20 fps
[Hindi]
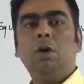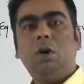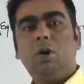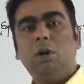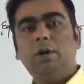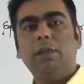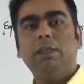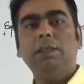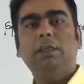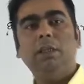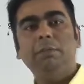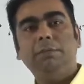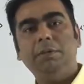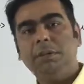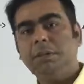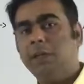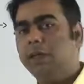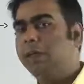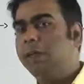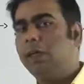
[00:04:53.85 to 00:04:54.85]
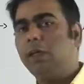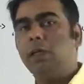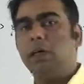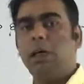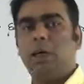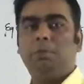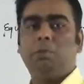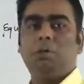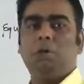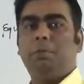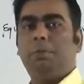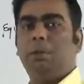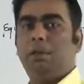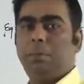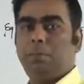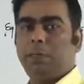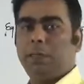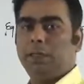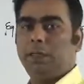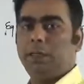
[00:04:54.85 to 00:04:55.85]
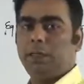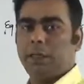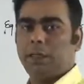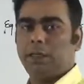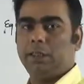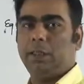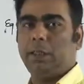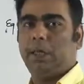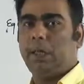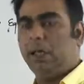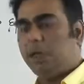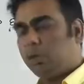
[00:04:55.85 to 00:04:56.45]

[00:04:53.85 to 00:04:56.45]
और किसी भी जनरल कर्व को भी रिप्रेजेंट करता है